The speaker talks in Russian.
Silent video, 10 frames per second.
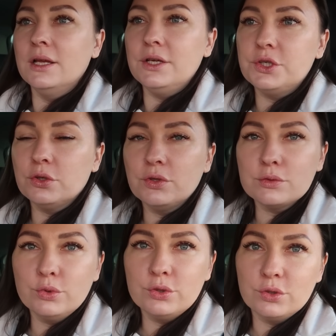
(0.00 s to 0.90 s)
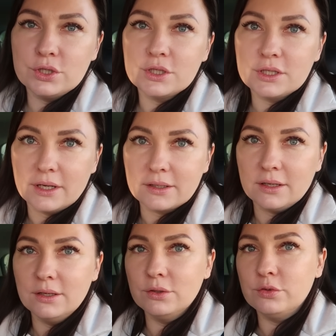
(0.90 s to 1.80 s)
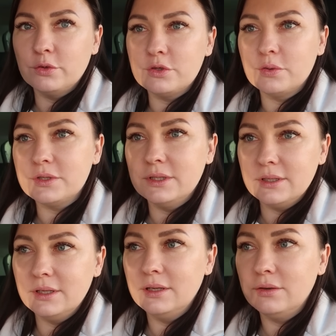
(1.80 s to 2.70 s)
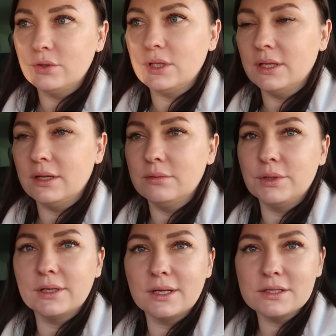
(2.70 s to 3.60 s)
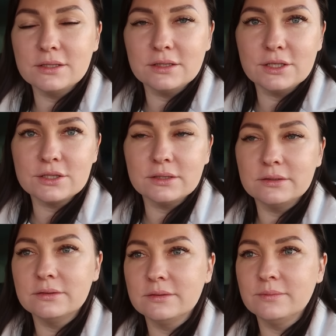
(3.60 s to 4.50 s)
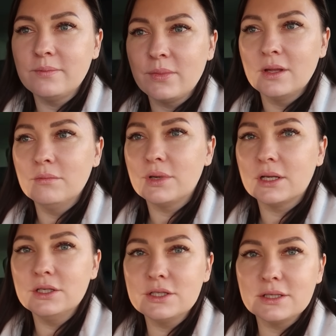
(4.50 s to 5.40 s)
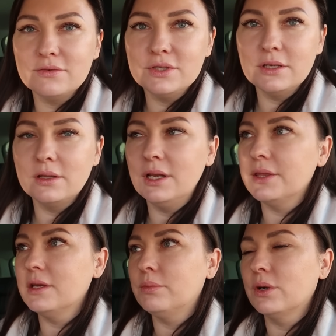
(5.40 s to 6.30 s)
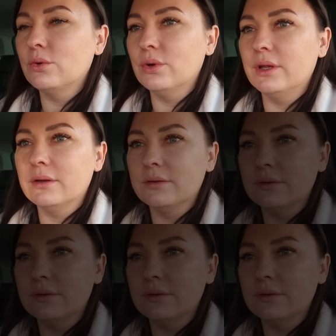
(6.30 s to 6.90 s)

И еще у нас будет очень жарко. Вот собственно, вот она, прекрасная наша практически весенне-летняя погода.